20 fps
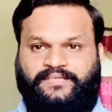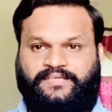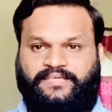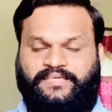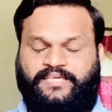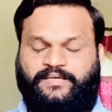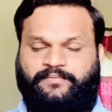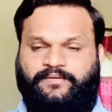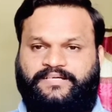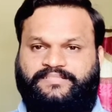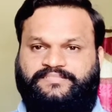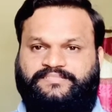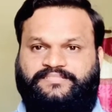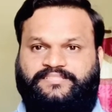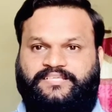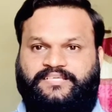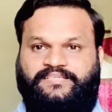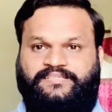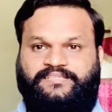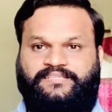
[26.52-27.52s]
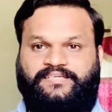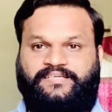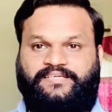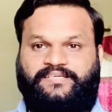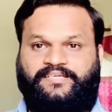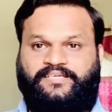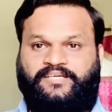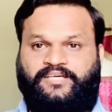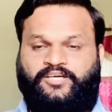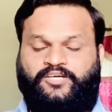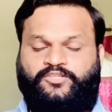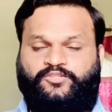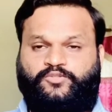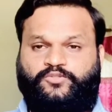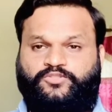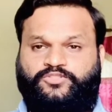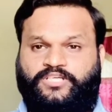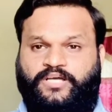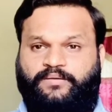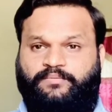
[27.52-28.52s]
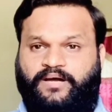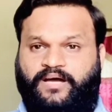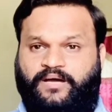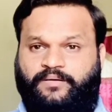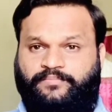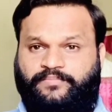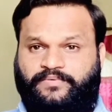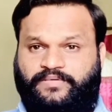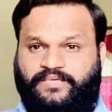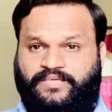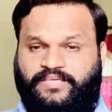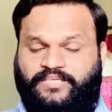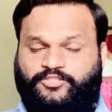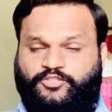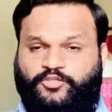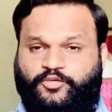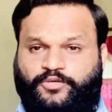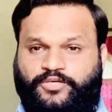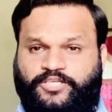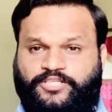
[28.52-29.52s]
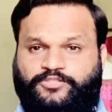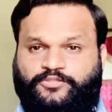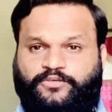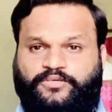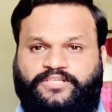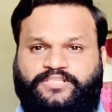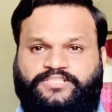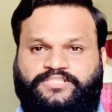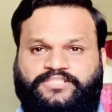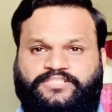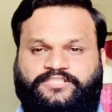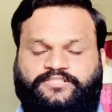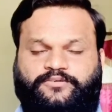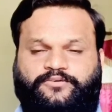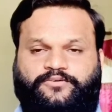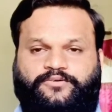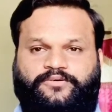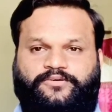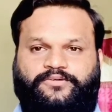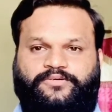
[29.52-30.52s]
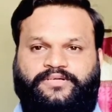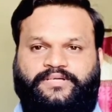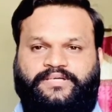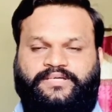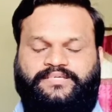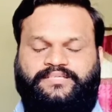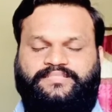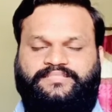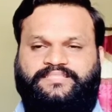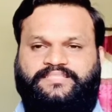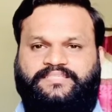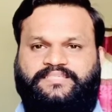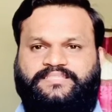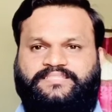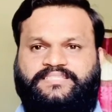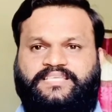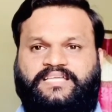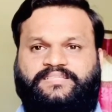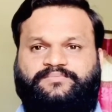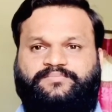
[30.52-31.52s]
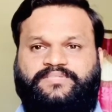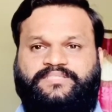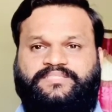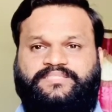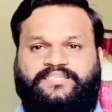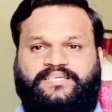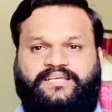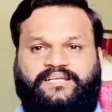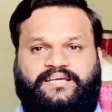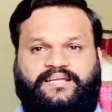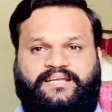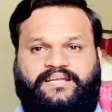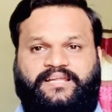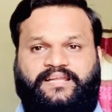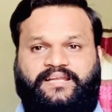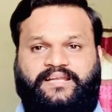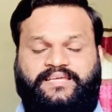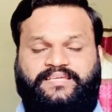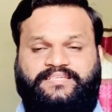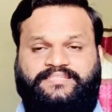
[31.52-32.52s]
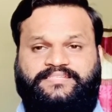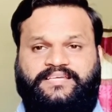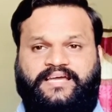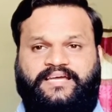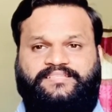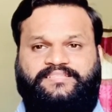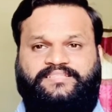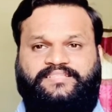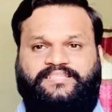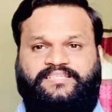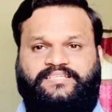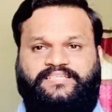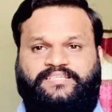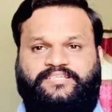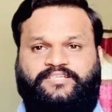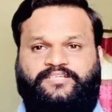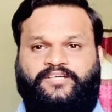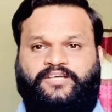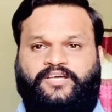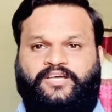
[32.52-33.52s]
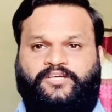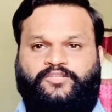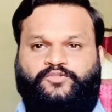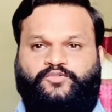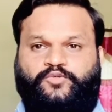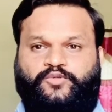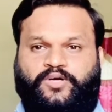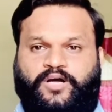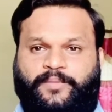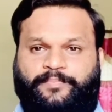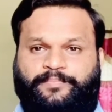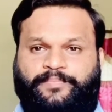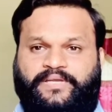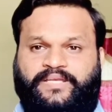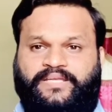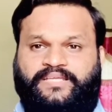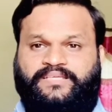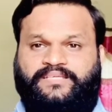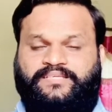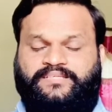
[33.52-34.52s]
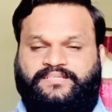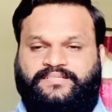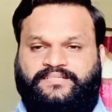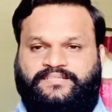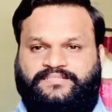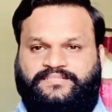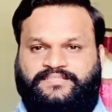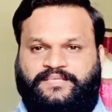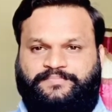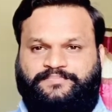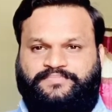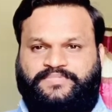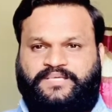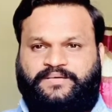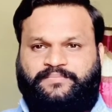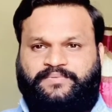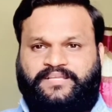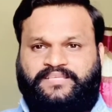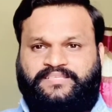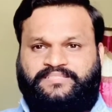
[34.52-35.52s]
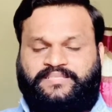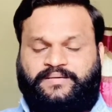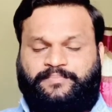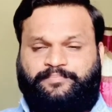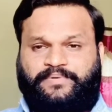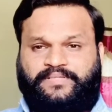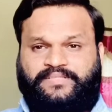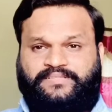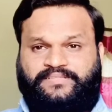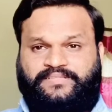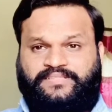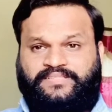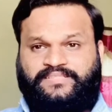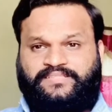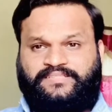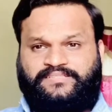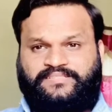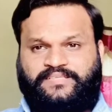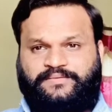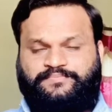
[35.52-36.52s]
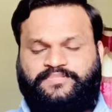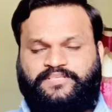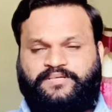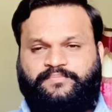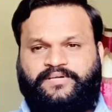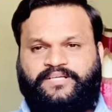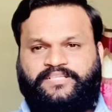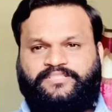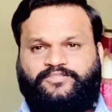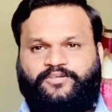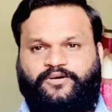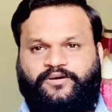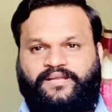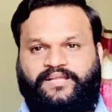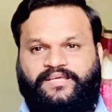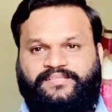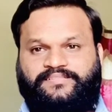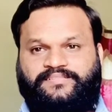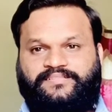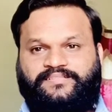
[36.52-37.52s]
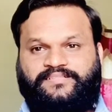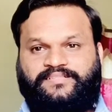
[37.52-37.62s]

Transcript: ये बात सही है तो जब हम ये छोटी छोटी चीज़ों को किसी के साथ में शेयर करना नहीं चाहते हैं तो अपनी सबसे बड़ी संपत्ति सबसे बड़ी दौलत